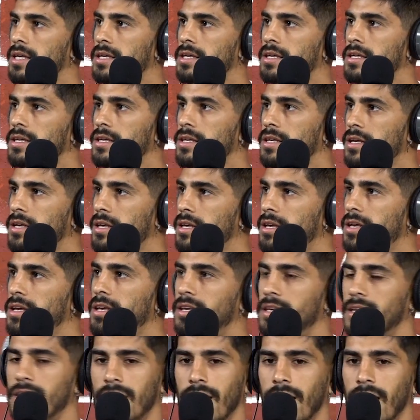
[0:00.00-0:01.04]
Desgasta.
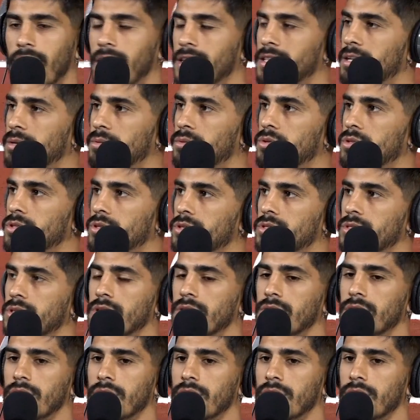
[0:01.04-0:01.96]
Y desgasta mucho, sí.